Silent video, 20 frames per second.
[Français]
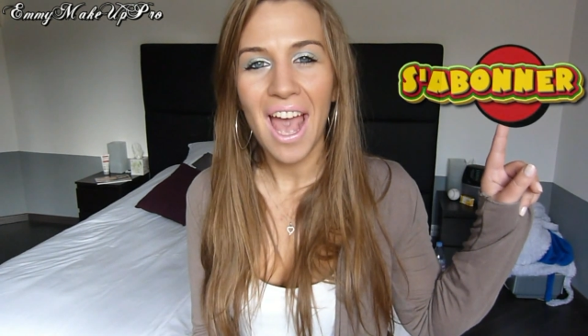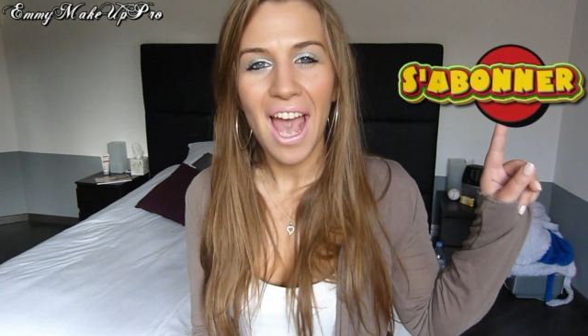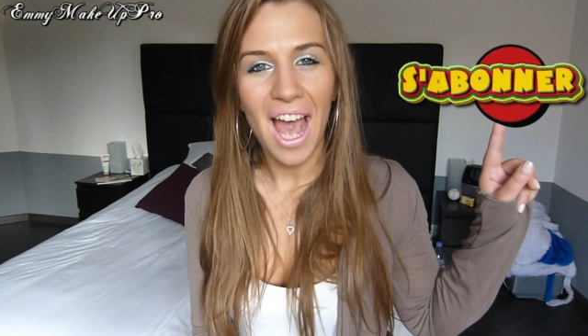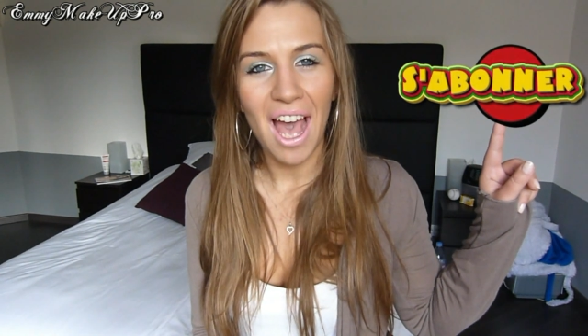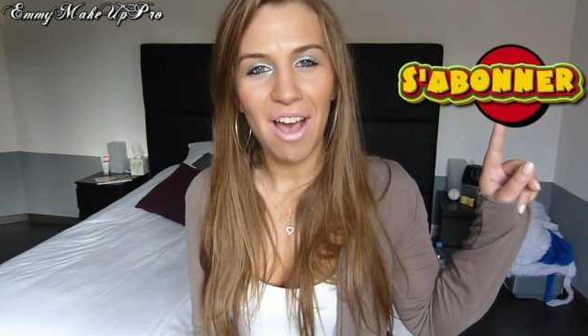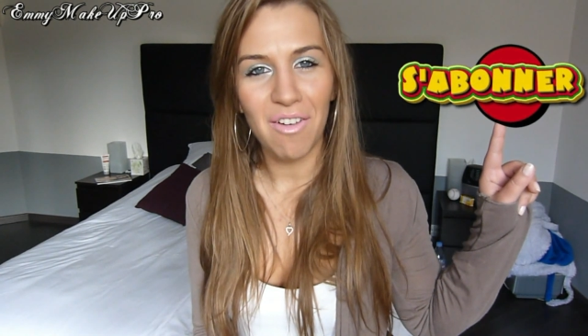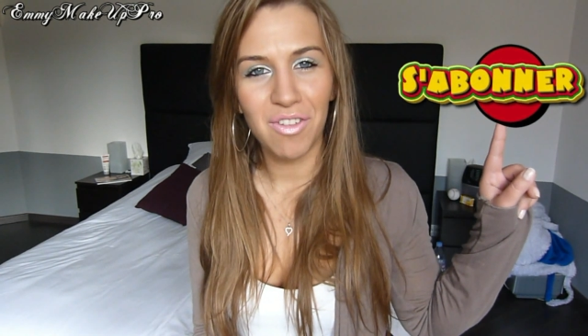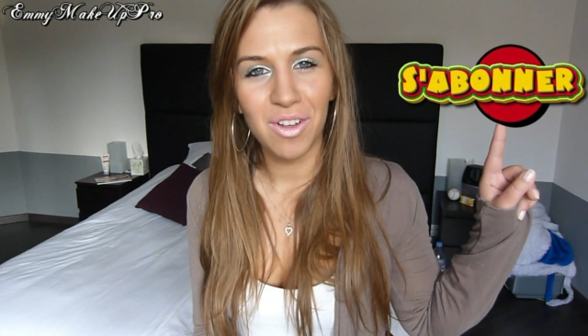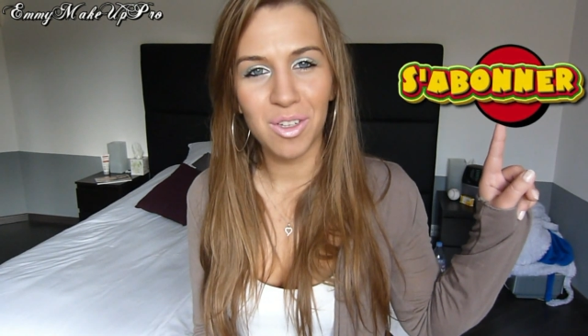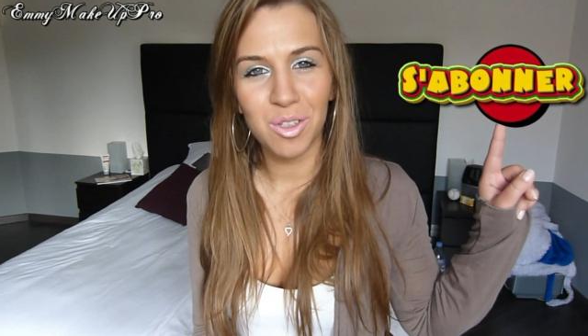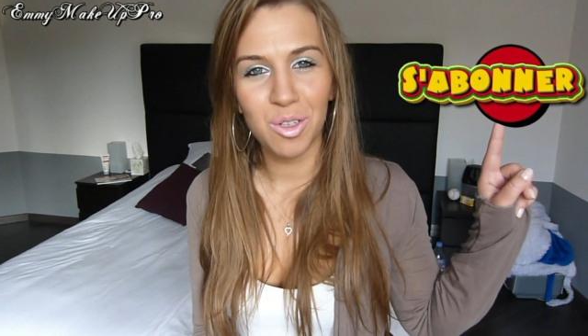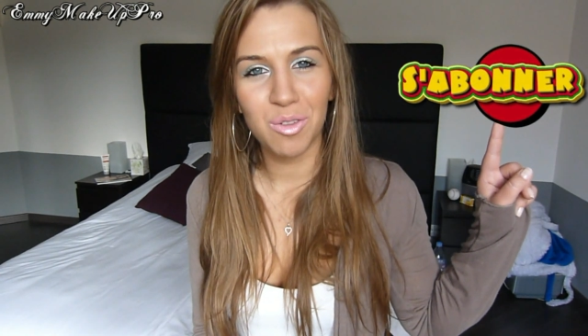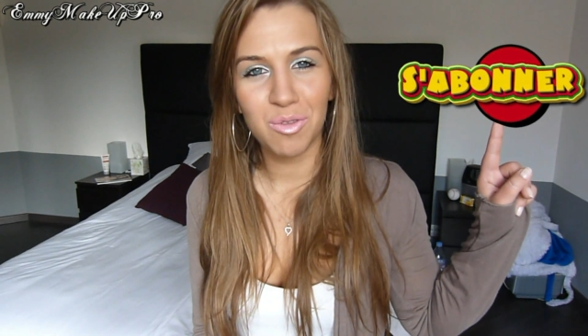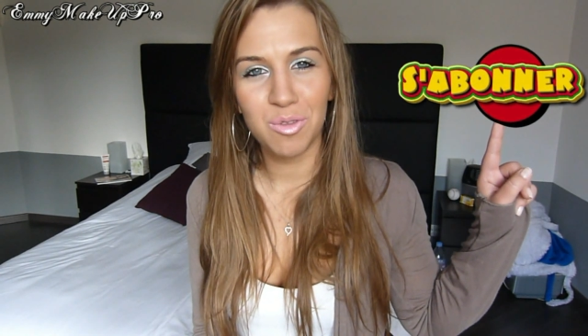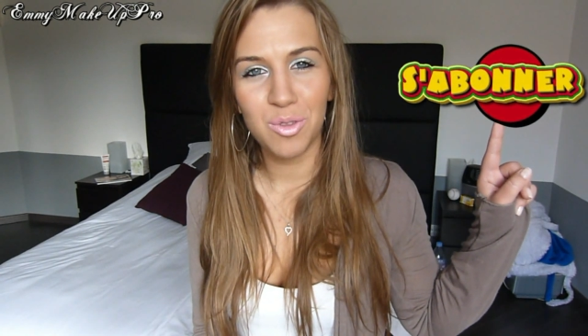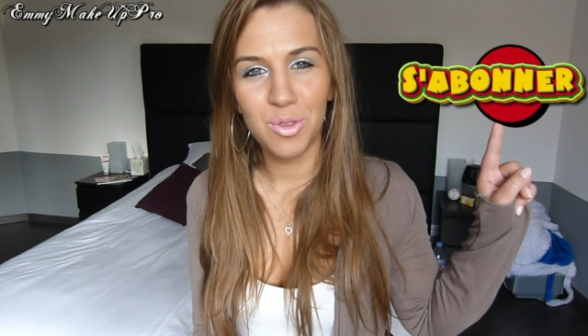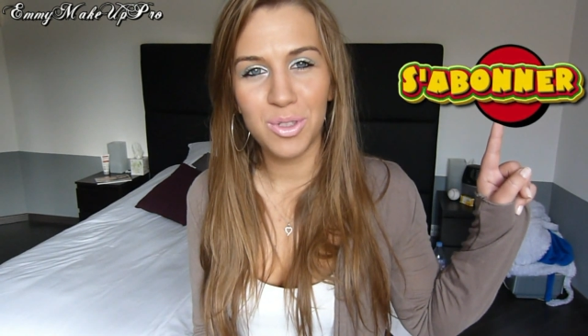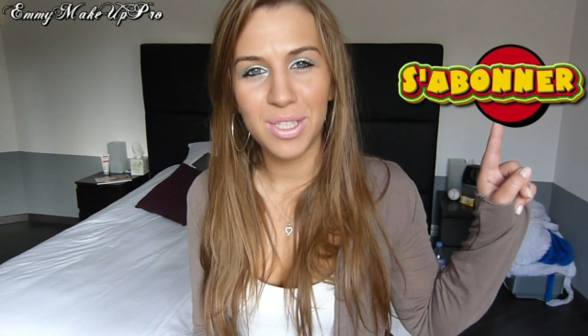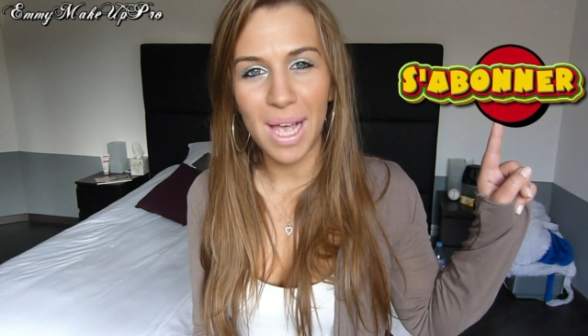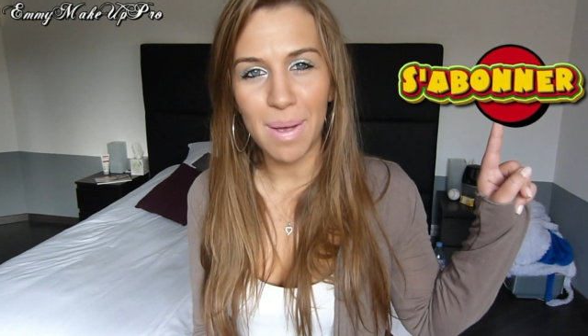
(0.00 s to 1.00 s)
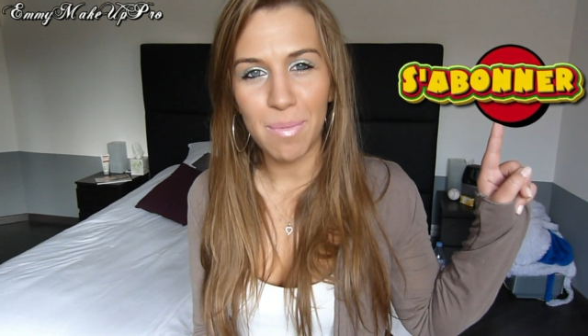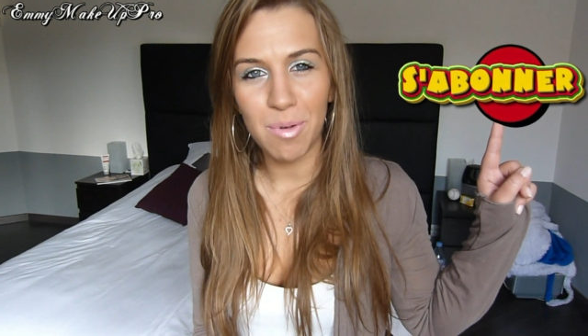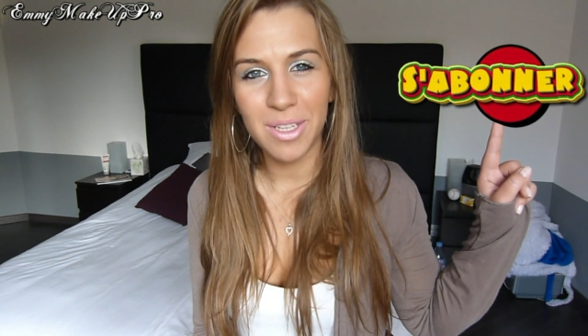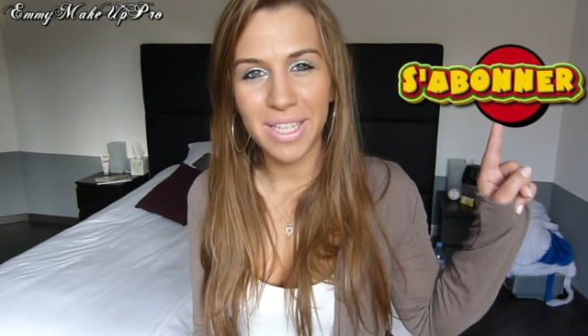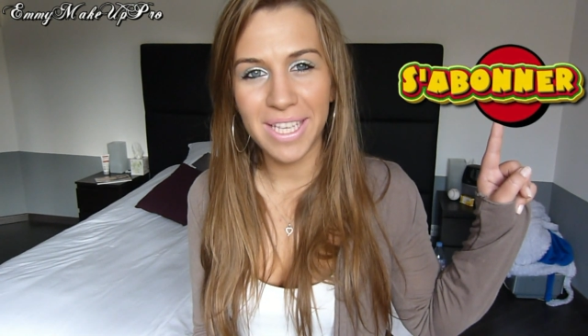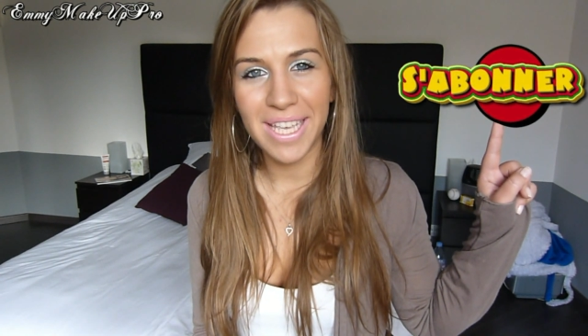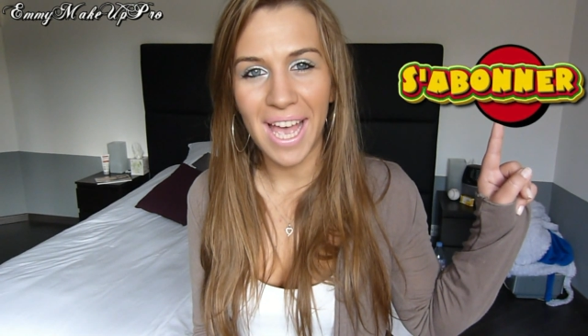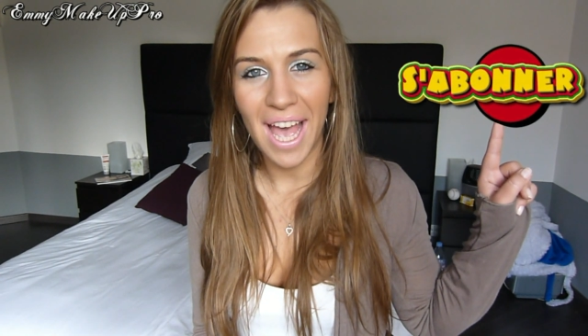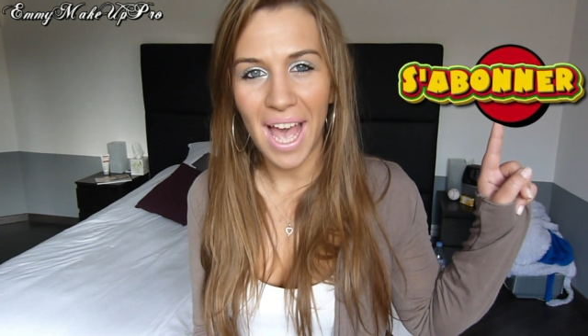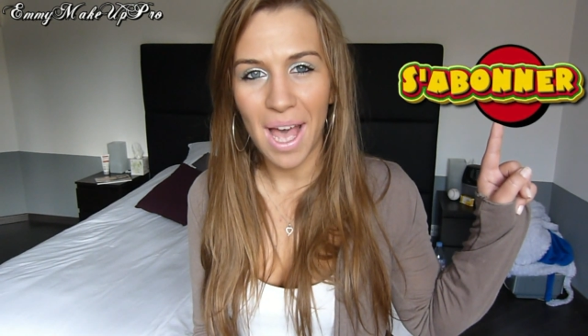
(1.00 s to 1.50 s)
afin de vous
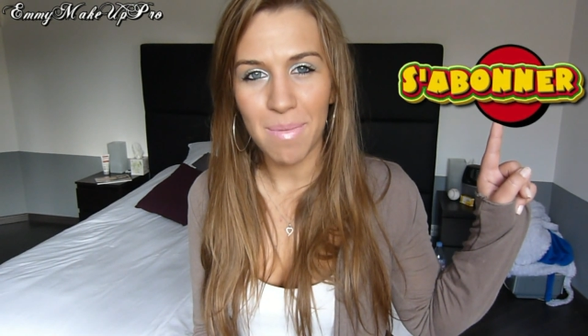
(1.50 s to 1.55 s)
abonner